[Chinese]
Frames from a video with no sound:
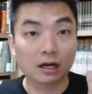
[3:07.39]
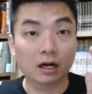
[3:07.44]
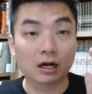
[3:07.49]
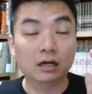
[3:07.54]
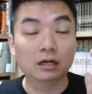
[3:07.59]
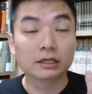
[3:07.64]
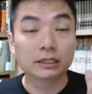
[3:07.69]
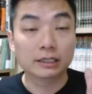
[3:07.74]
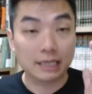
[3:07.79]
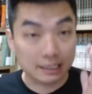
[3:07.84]

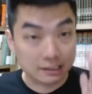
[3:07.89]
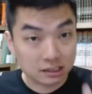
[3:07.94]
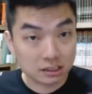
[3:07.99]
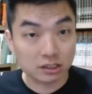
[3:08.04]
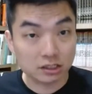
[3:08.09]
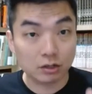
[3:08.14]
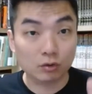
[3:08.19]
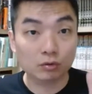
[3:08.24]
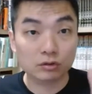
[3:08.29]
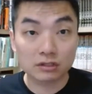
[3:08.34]
啊，也
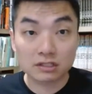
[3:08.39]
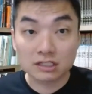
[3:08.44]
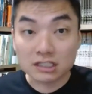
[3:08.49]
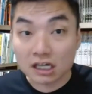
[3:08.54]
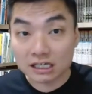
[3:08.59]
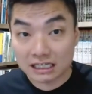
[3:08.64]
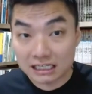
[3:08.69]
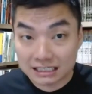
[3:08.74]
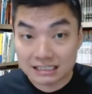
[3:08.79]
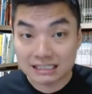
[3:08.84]
是由
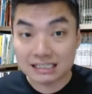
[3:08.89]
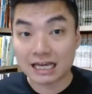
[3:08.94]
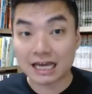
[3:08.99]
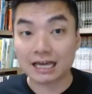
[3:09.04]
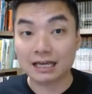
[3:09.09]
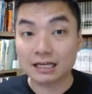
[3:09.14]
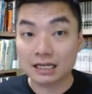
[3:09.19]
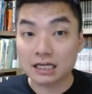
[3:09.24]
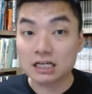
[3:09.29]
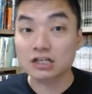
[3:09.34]
这一
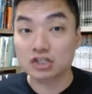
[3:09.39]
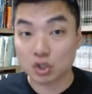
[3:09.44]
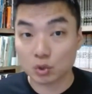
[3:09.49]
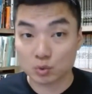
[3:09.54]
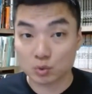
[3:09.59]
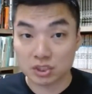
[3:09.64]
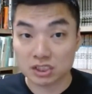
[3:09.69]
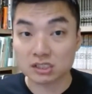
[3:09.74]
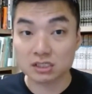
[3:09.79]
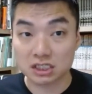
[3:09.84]
届一
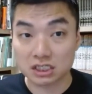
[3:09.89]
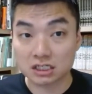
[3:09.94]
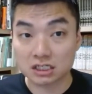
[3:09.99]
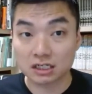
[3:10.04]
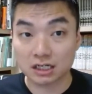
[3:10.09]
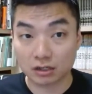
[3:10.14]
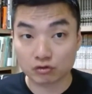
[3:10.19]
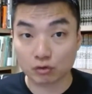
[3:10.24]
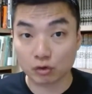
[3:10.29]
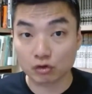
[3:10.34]
九四
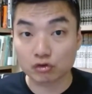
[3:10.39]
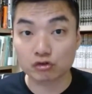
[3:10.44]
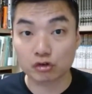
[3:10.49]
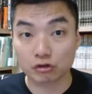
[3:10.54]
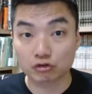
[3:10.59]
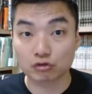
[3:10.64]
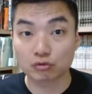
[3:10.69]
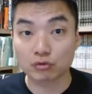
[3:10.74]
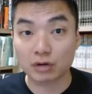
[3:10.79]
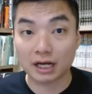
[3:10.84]
七年所
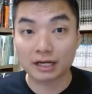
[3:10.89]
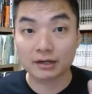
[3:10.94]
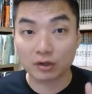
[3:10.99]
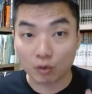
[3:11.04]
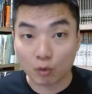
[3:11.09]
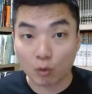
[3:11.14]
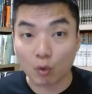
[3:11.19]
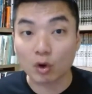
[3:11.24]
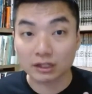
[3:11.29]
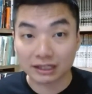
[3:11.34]
选出来
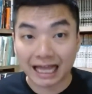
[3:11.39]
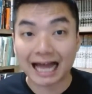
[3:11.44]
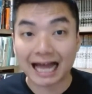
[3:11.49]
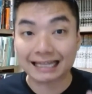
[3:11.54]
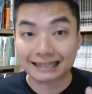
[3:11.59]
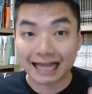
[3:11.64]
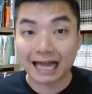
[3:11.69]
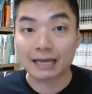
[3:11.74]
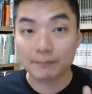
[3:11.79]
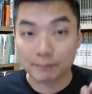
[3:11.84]
的国
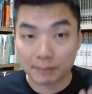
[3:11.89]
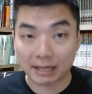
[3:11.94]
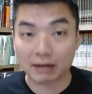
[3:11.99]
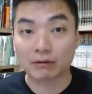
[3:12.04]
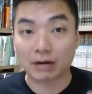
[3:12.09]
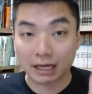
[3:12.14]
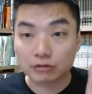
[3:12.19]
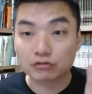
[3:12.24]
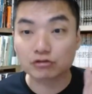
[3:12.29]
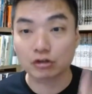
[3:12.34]
大代
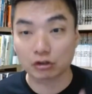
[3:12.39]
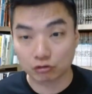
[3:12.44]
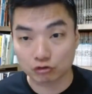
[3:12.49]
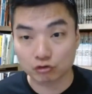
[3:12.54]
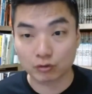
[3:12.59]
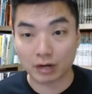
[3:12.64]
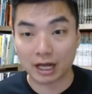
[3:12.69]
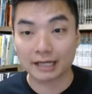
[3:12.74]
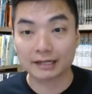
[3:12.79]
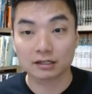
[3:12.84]
表来选
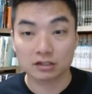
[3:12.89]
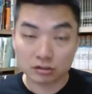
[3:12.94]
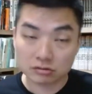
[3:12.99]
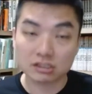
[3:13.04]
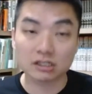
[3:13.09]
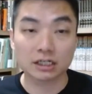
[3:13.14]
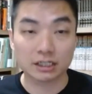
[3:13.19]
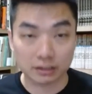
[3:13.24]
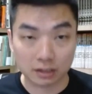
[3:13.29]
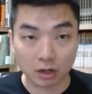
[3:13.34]
出来的，
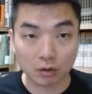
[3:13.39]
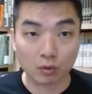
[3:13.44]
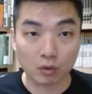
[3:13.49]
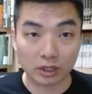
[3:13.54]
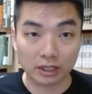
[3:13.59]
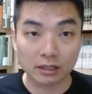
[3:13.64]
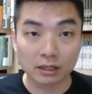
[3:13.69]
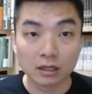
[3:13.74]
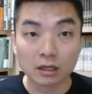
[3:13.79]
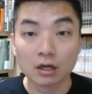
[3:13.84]
就是李登
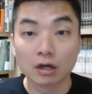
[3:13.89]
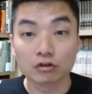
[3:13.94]
辉。